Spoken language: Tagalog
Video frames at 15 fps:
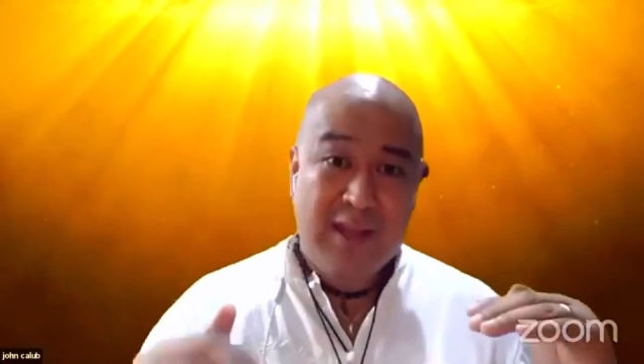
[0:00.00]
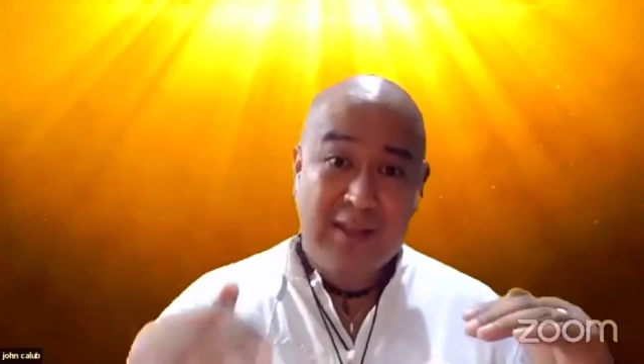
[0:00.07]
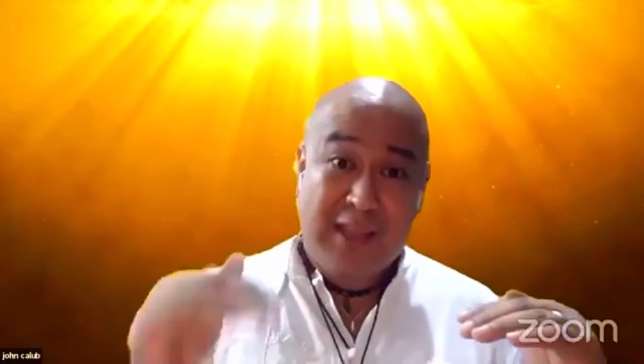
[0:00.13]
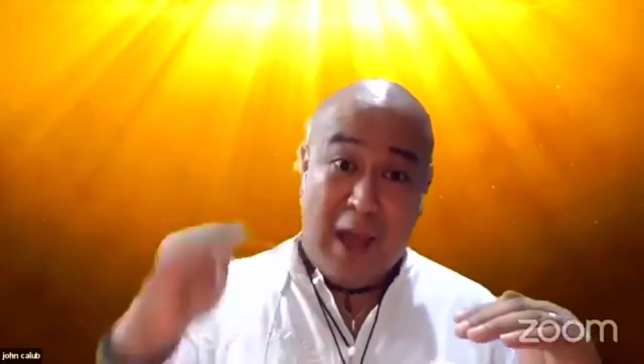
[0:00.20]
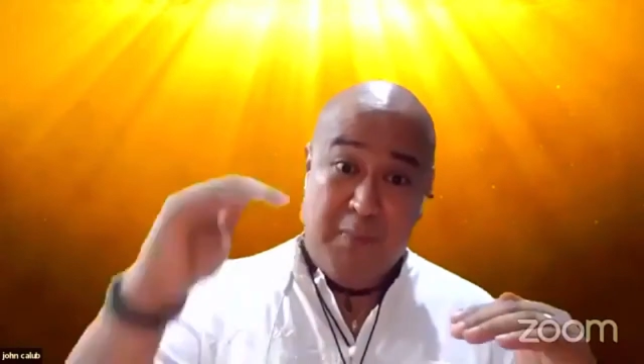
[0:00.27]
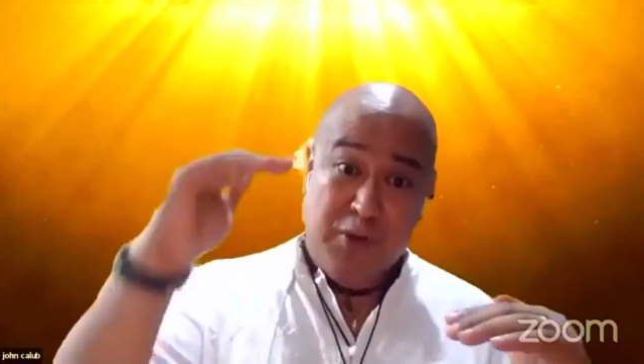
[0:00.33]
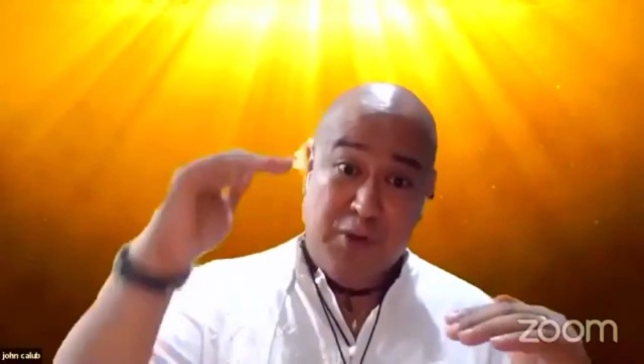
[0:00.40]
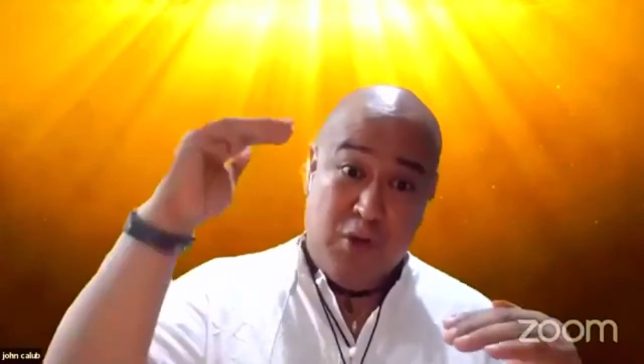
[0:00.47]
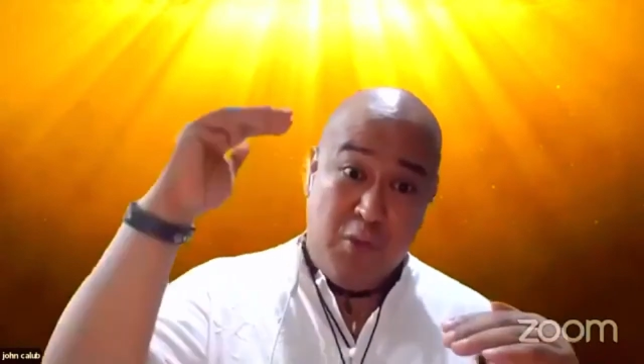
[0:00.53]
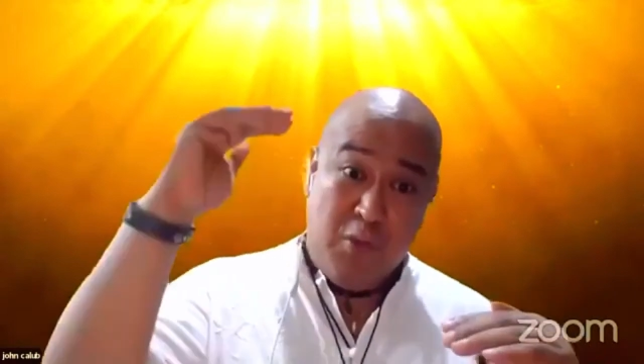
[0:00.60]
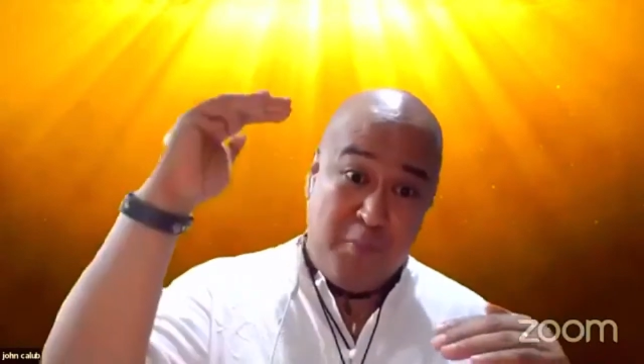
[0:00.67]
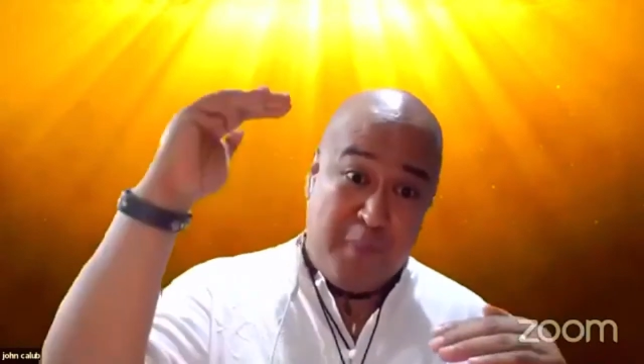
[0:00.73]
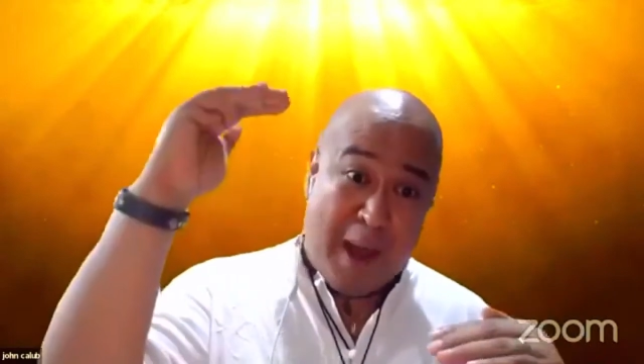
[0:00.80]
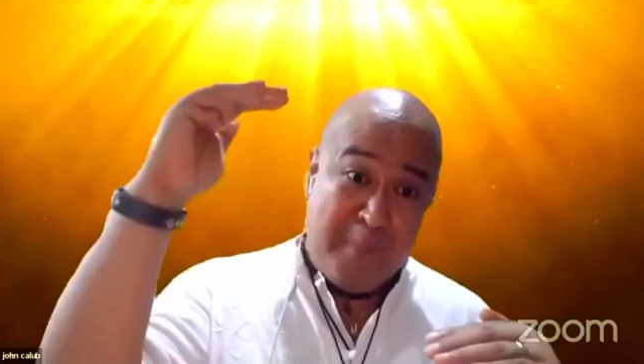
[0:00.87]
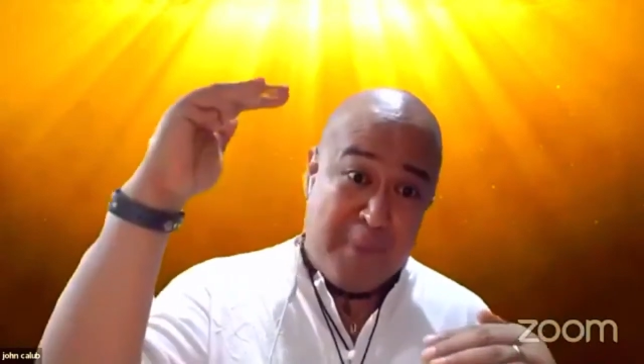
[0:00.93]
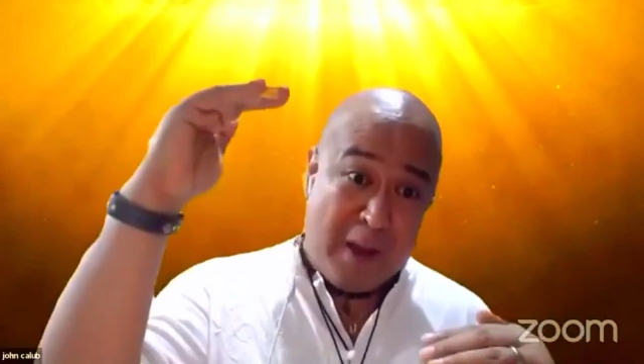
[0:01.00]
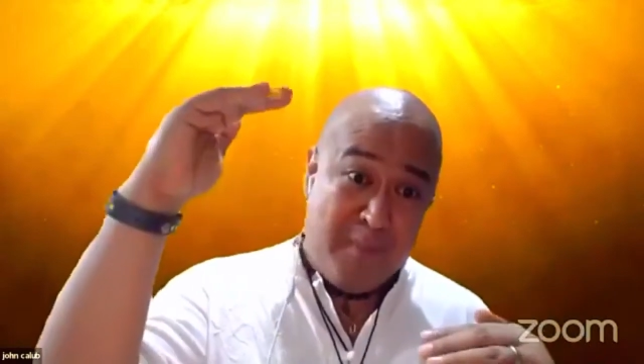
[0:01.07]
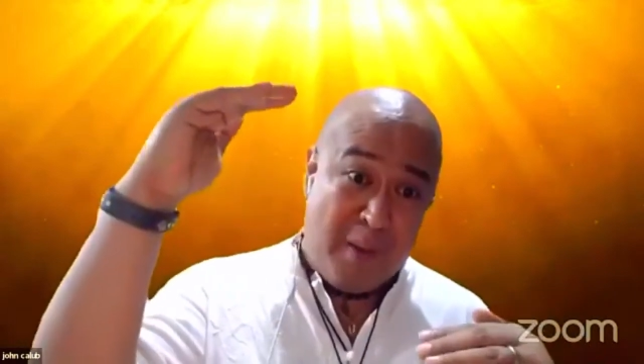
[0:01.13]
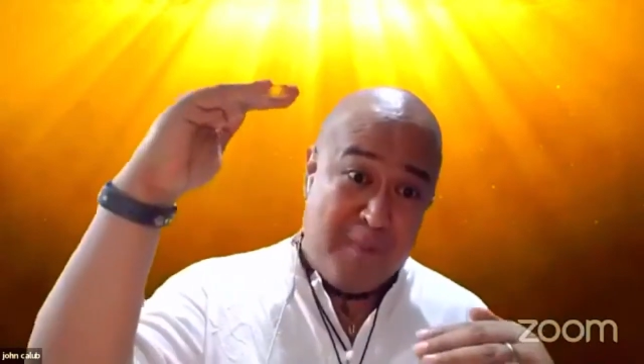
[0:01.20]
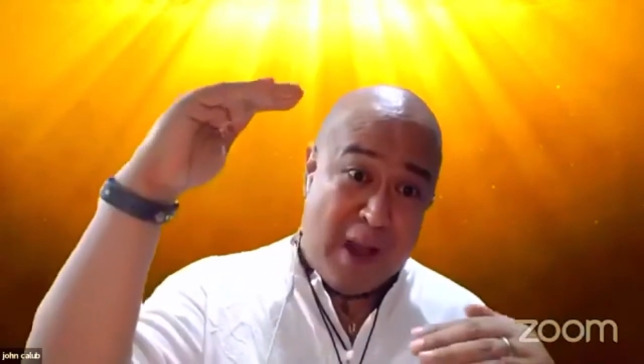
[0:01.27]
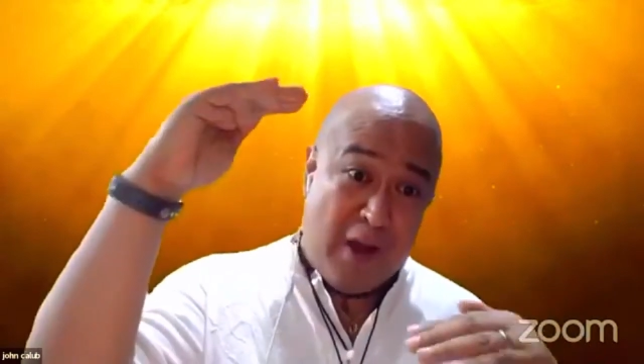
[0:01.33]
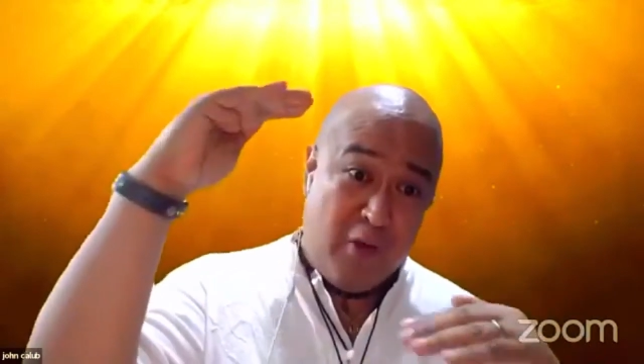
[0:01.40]
tapos yung ba-
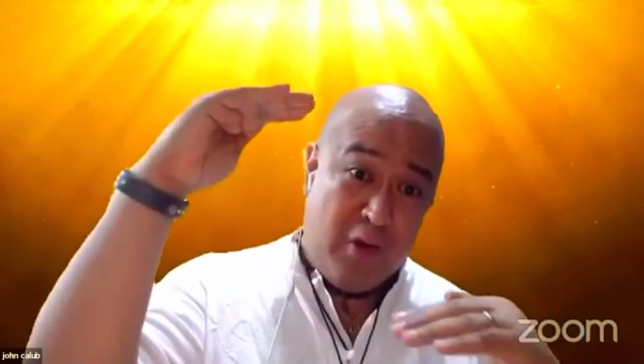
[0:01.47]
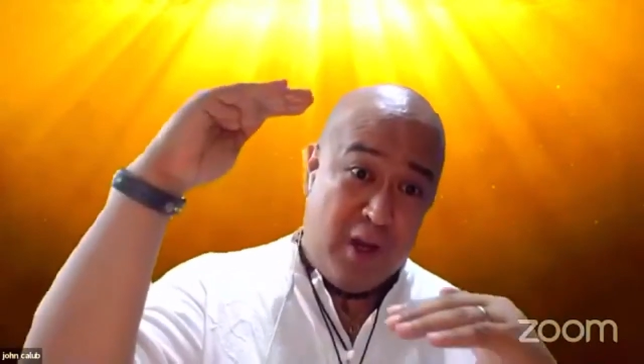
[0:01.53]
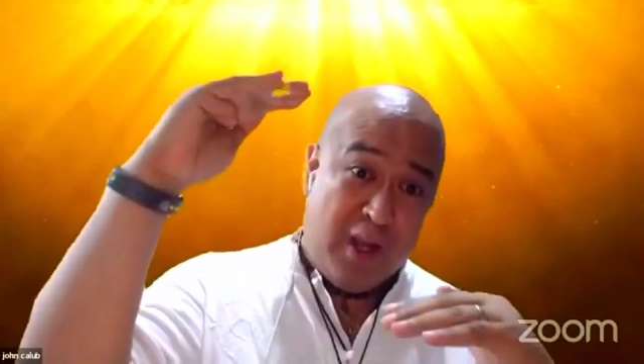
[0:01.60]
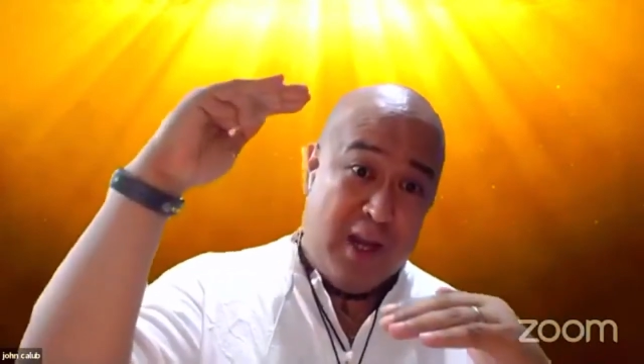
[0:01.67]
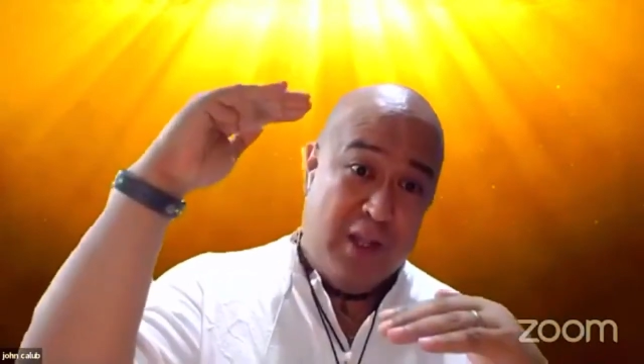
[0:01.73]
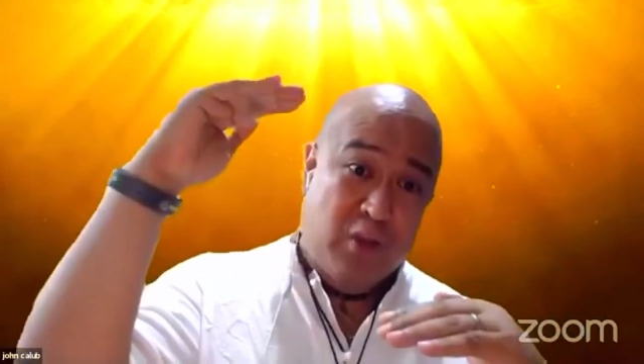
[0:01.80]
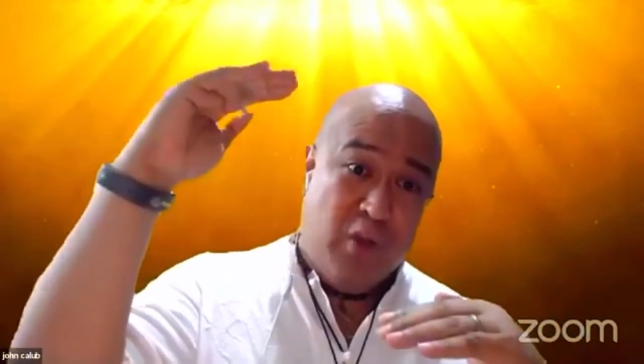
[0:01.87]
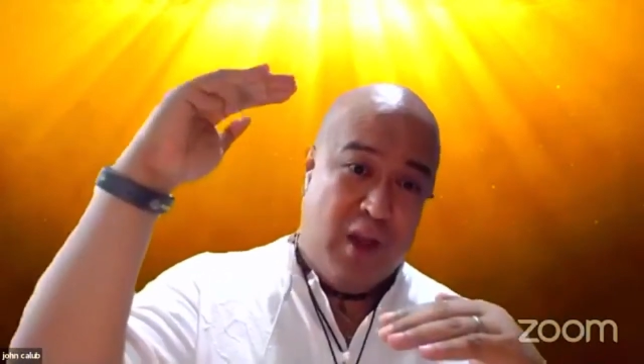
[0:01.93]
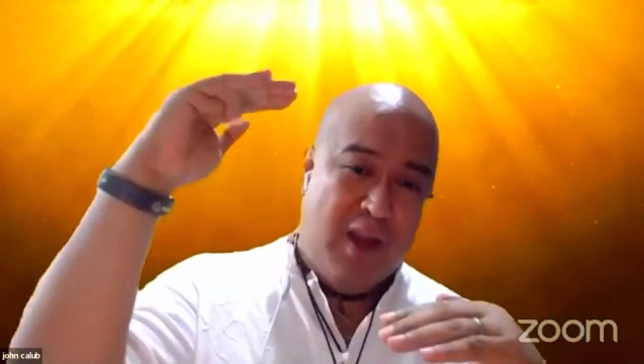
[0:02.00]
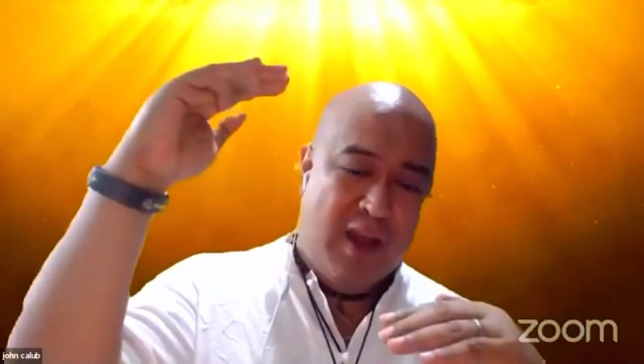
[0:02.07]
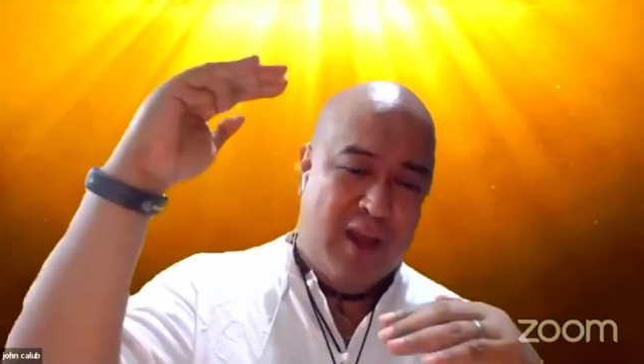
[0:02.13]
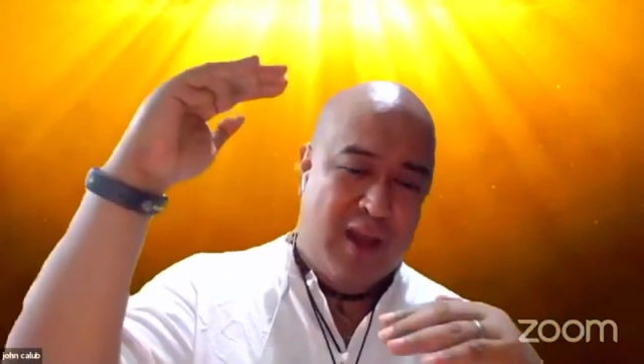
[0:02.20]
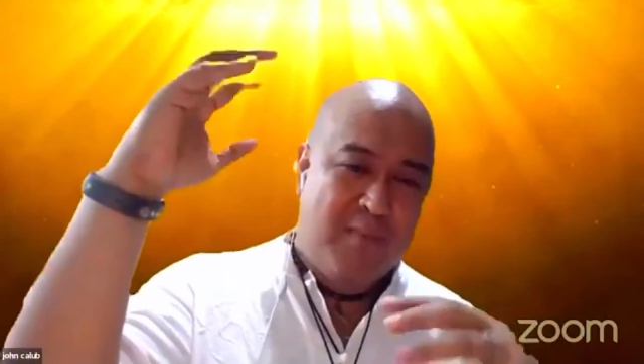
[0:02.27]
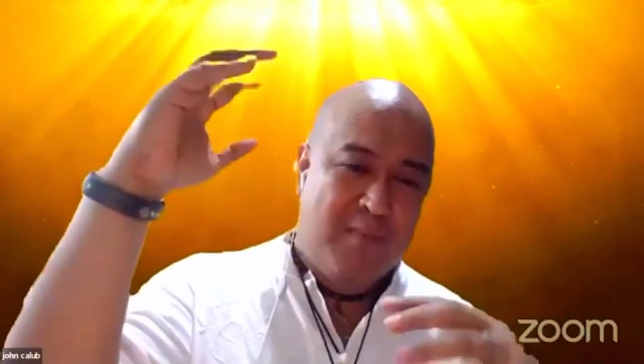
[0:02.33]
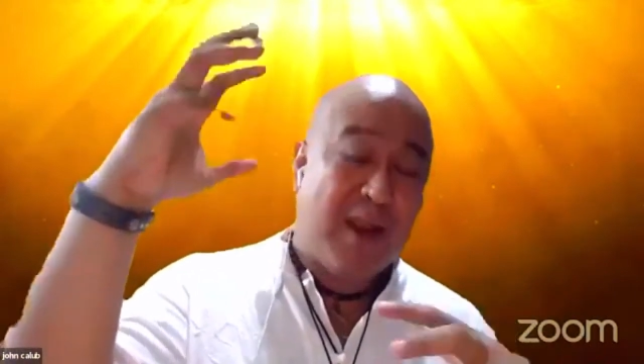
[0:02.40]
pagbabago na ganito kalaki,